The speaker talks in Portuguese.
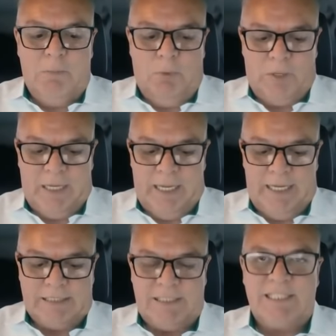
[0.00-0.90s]
Porque
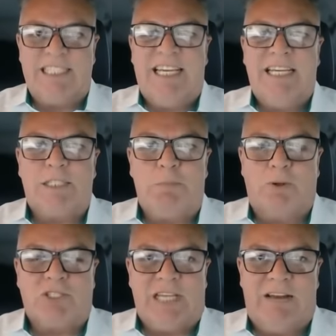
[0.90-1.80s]
esses
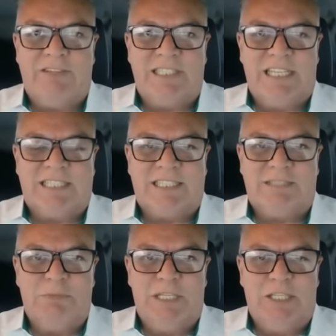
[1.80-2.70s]
irresponsáveis
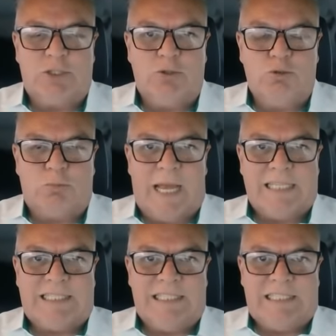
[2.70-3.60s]
desses ministros do
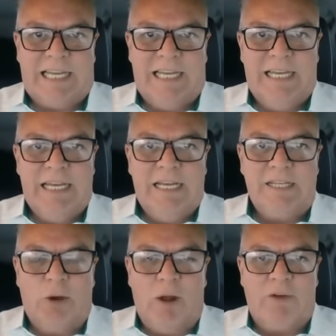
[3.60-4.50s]
TST
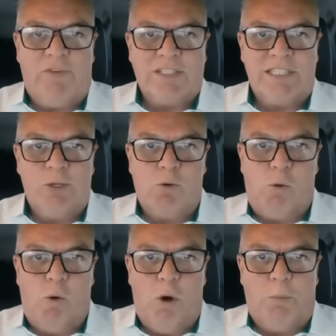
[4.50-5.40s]
estão lá fazendo o
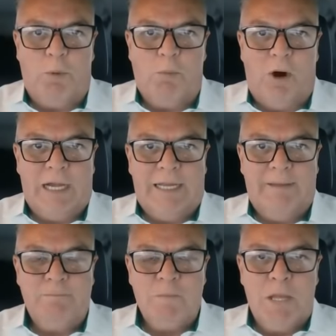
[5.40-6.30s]
corpo
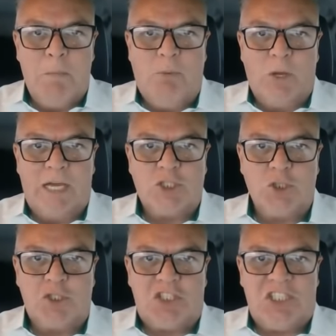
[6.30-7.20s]
mole, porque a
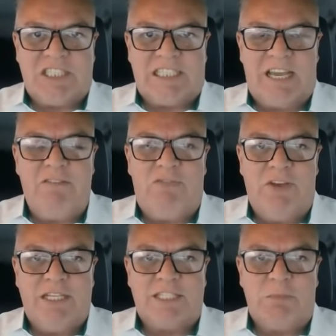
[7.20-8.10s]
justiça,
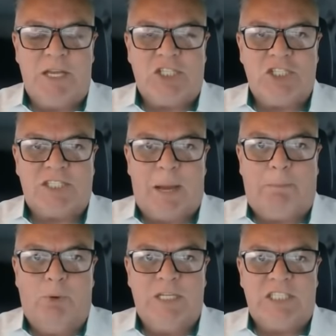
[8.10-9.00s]
infelizmente, está
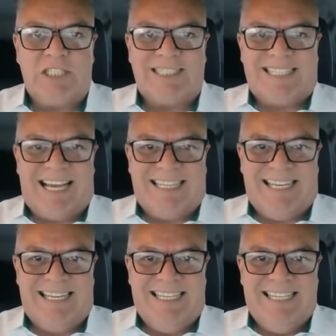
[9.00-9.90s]

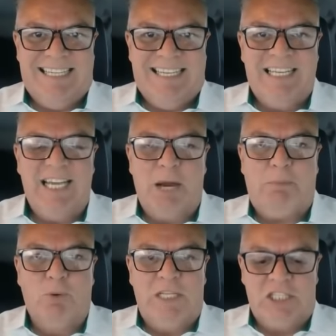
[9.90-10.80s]
politizada e a
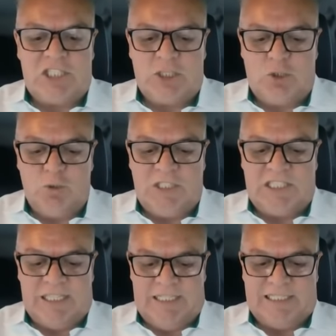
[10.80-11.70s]
política é
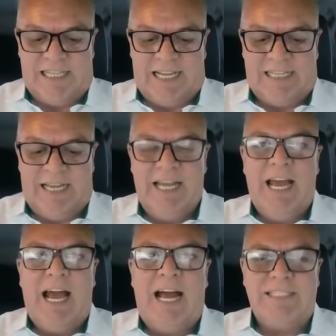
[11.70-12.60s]
judicializada,
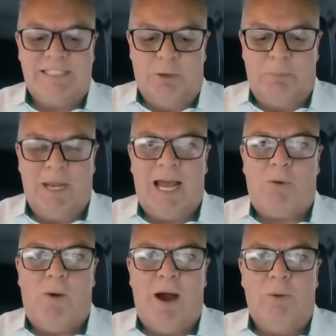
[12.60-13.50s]
razão pela
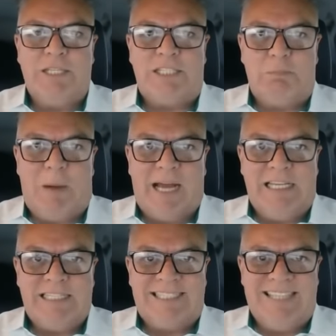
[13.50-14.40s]
qual esse
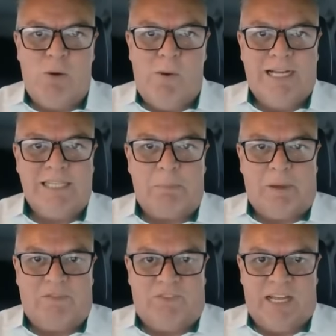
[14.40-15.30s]
país não anda
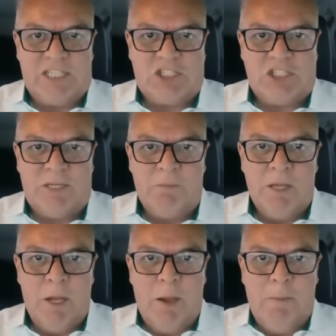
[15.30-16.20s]
para frente
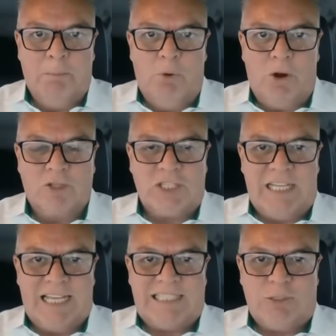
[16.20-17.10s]
por causa
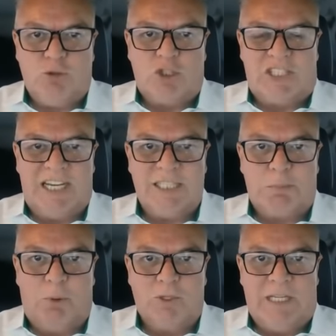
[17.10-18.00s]
dessa, dos
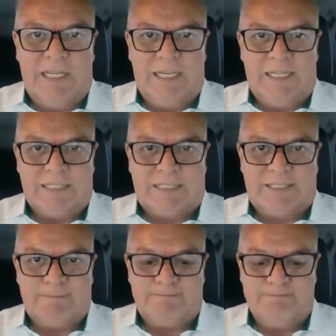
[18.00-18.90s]
três
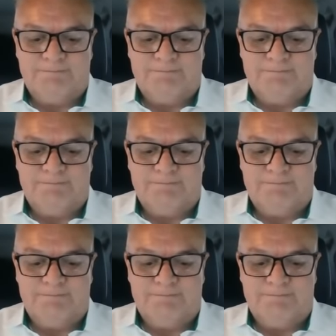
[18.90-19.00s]
poderes.